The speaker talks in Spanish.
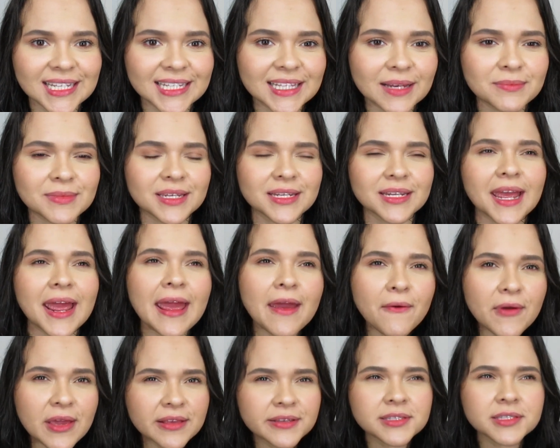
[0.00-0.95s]
que también he
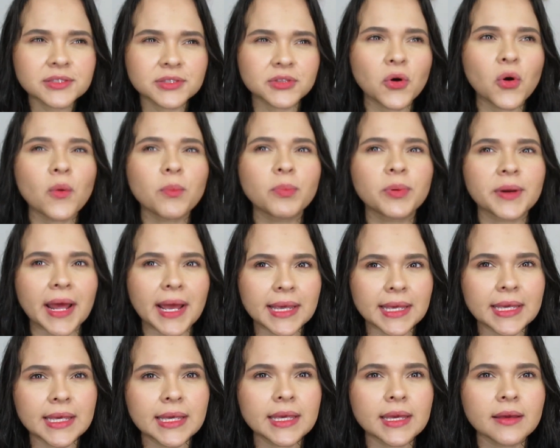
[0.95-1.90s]
visto por
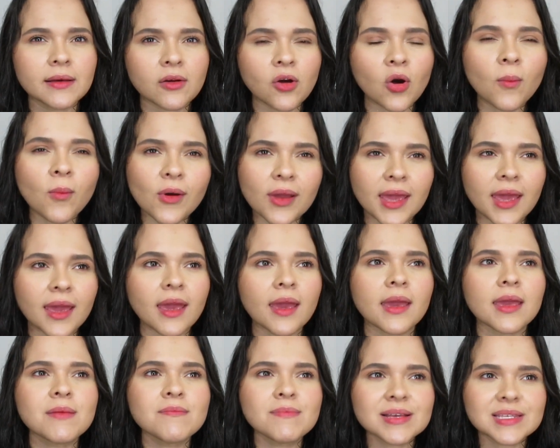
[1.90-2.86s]
ahí eh, como que
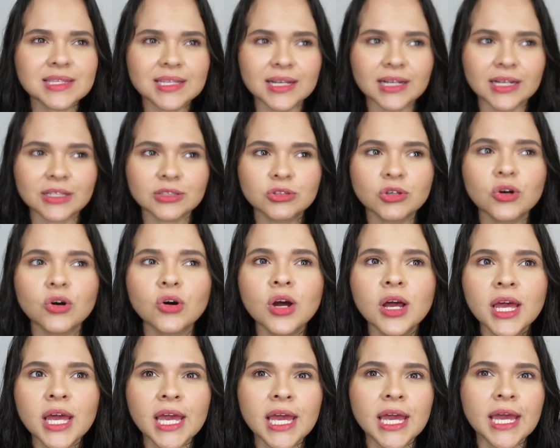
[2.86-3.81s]
investigando
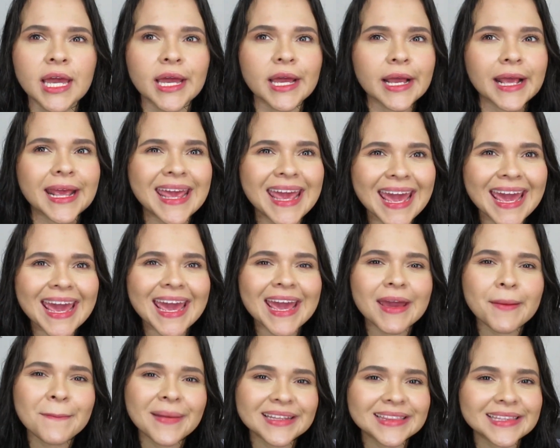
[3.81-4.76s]

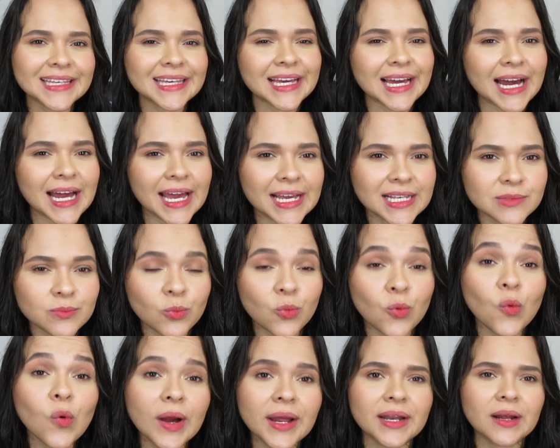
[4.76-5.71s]
que Matica es
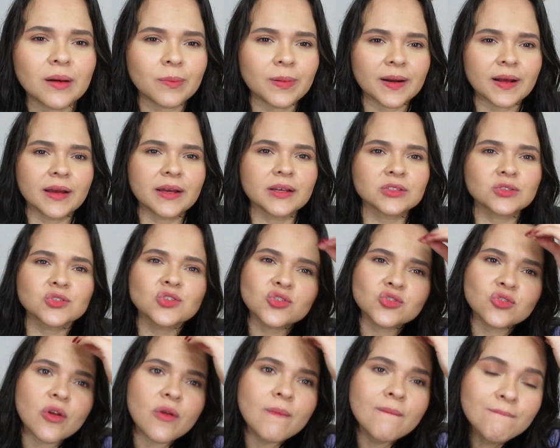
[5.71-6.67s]
buena para eso, yo
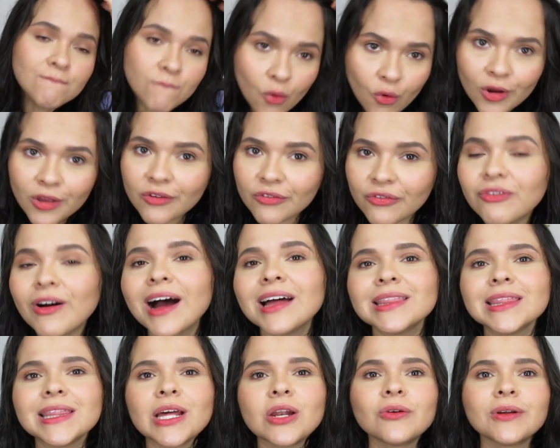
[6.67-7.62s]
soy muy
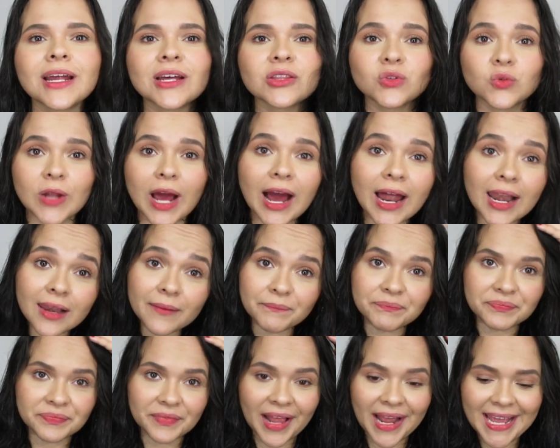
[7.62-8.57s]
fan de lo natural,
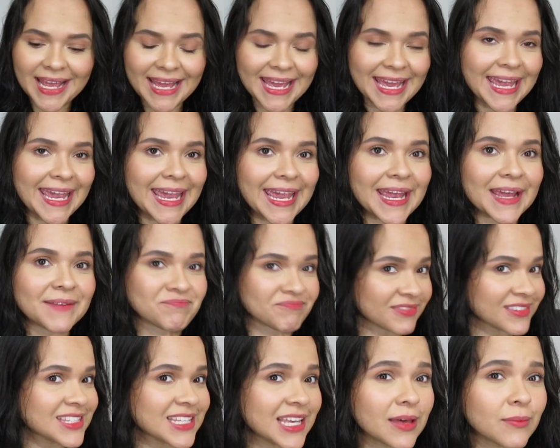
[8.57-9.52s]
eh,
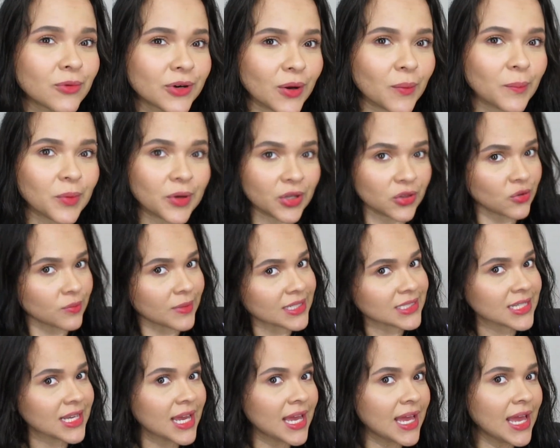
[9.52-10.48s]
se demora un poquito
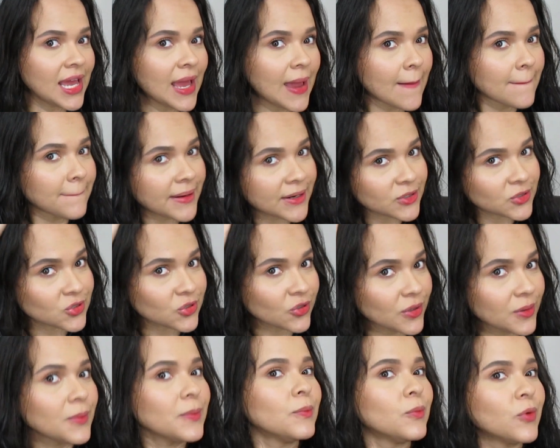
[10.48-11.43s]
más, pero
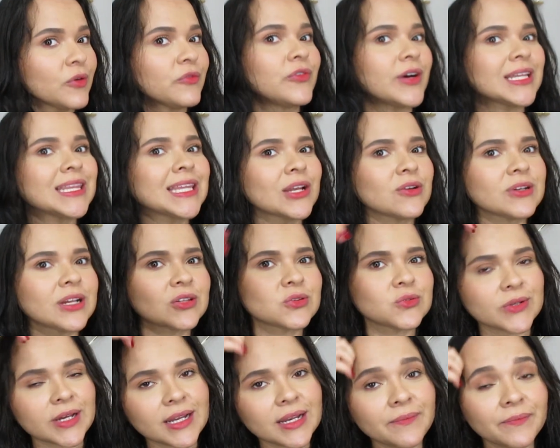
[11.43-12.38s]
soy muy fan de lo
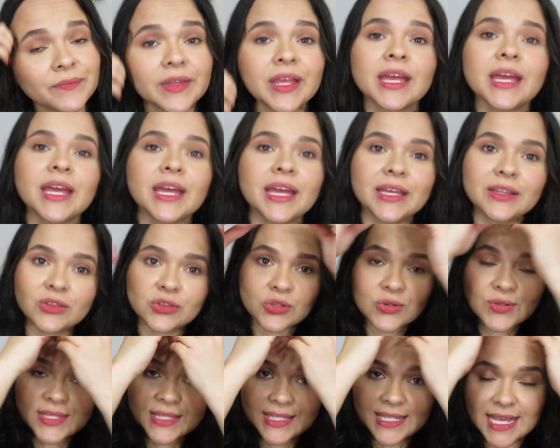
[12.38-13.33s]
natural,
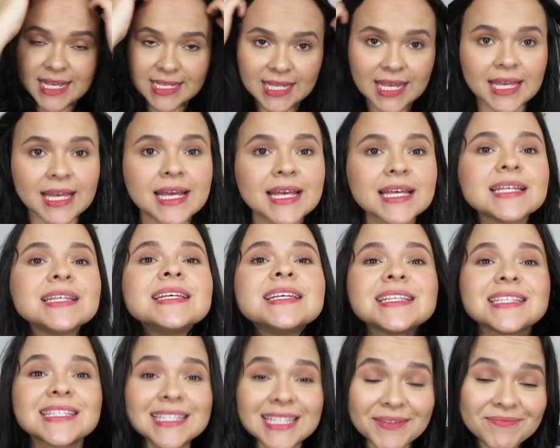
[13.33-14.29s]
entonces
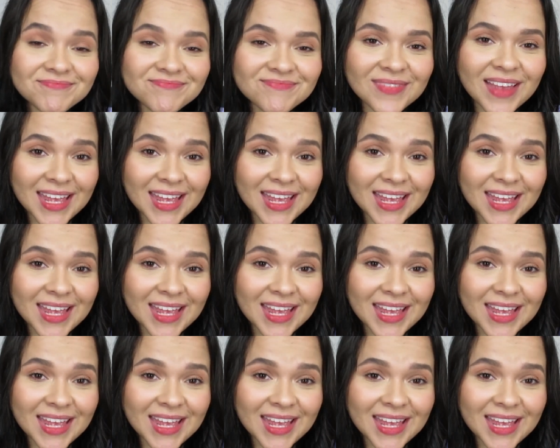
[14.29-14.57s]
sí,